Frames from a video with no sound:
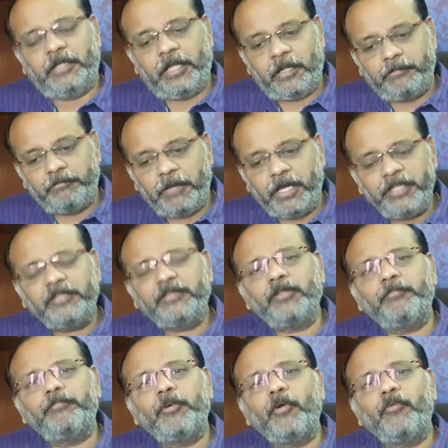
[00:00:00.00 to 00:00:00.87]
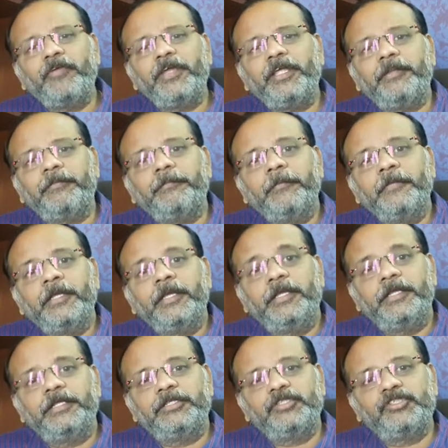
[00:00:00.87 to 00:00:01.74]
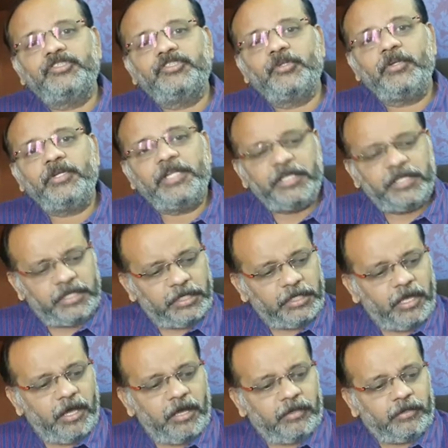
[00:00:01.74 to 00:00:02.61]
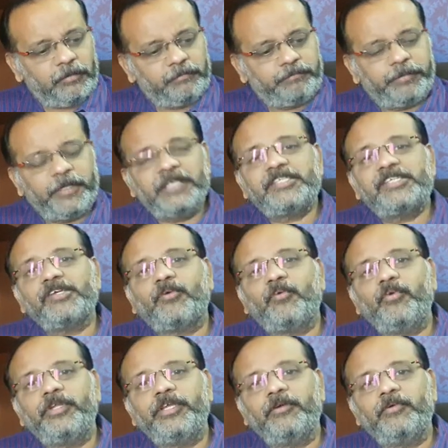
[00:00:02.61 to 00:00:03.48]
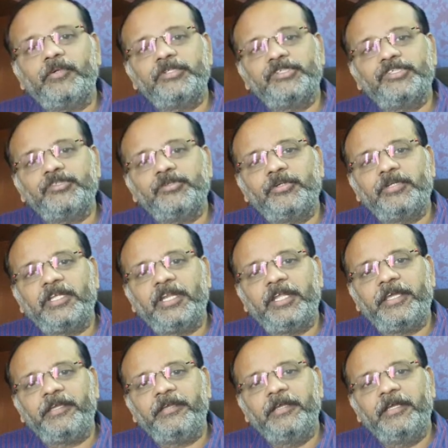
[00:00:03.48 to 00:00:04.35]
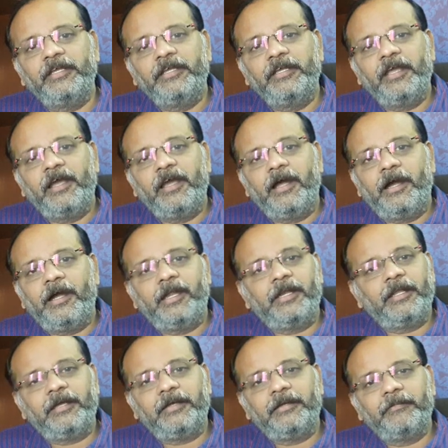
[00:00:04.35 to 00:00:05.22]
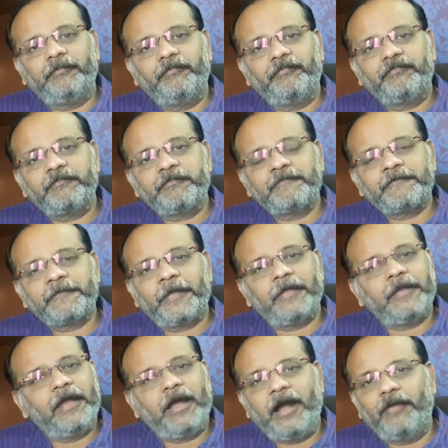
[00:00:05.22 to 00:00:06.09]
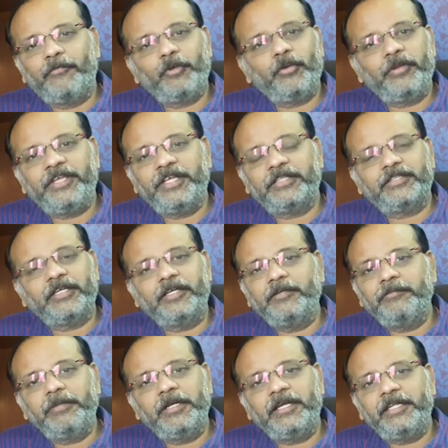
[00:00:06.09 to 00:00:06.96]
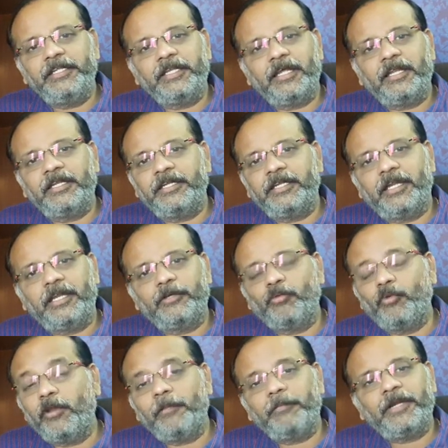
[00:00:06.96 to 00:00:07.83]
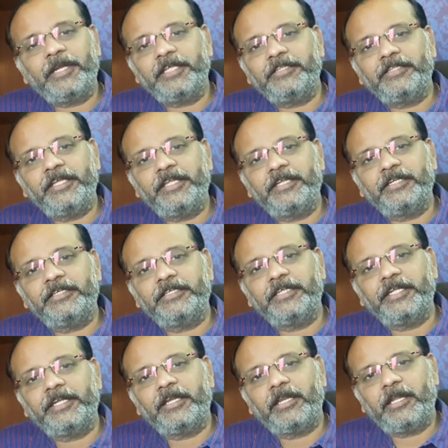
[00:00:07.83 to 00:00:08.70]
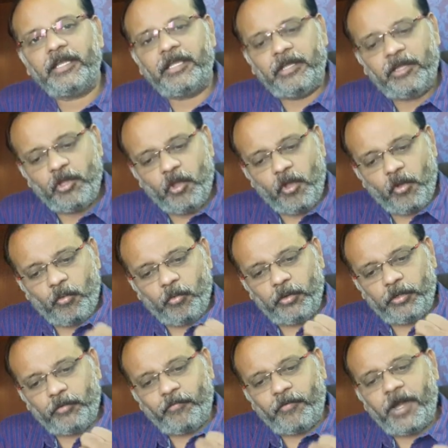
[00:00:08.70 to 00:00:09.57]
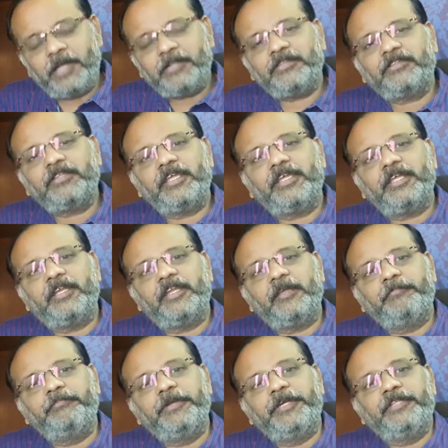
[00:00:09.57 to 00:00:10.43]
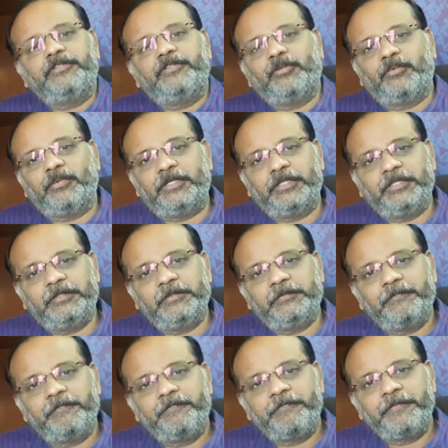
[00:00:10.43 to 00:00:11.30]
நான் மறித்து போவேன் என்று சொல்லி எல்லாரும் பேசக்கூடிய ஒரு சூழ்நிலை ஆனால் அவருடைய தழும்புகளினாலே நான் குணமடைந்தேன் என்கின்ற ஒரு வார்த்தை என்னை பிடித்து கொண்டது